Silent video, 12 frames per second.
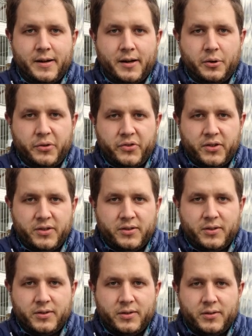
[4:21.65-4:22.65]

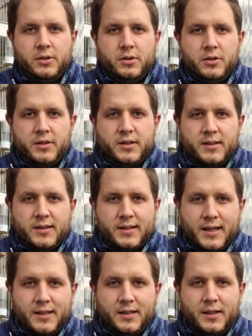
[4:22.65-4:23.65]
ausrichtet und ihn
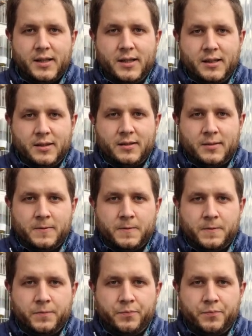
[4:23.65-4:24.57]
dann hinten,